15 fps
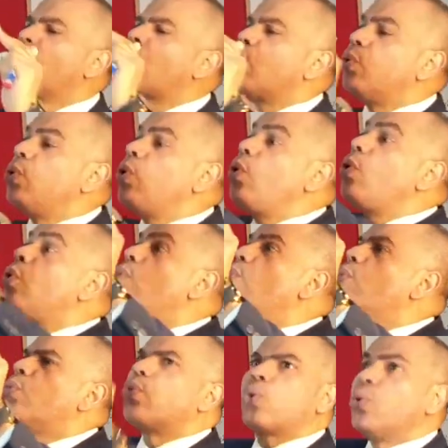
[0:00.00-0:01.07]

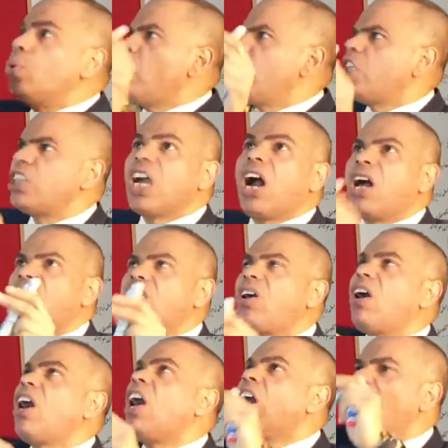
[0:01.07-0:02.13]
كل كل يا الله